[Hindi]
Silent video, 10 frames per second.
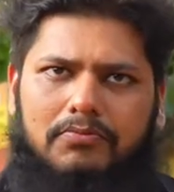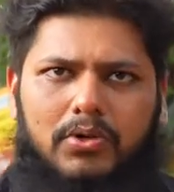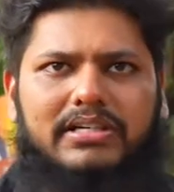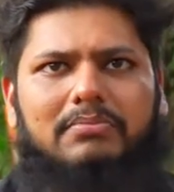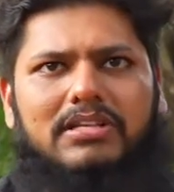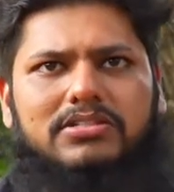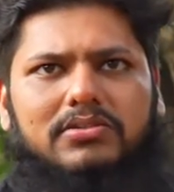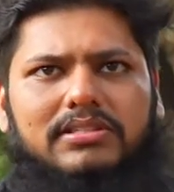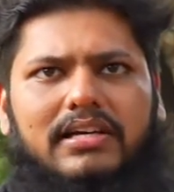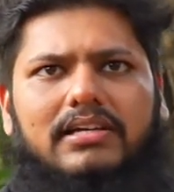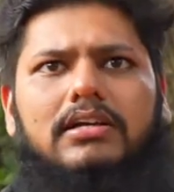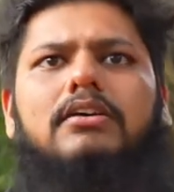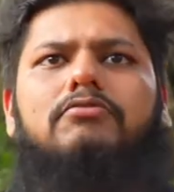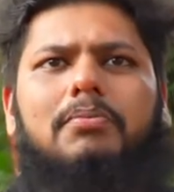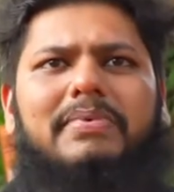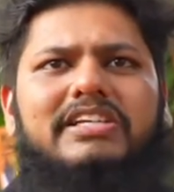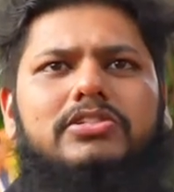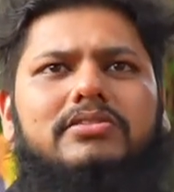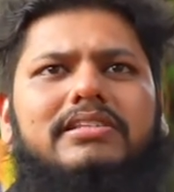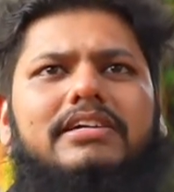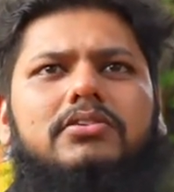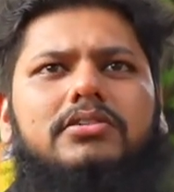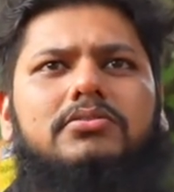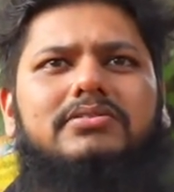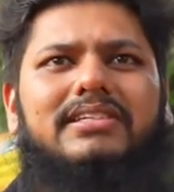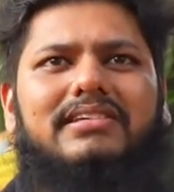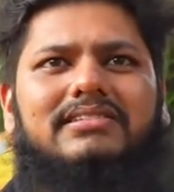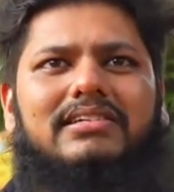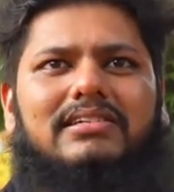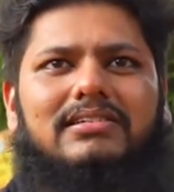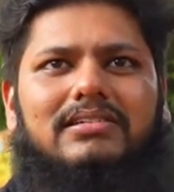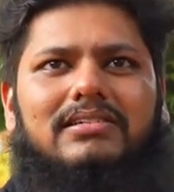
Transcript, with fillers: वो केबल्स होता है वो बेस्ट होता है क्योंकि उसके अंदर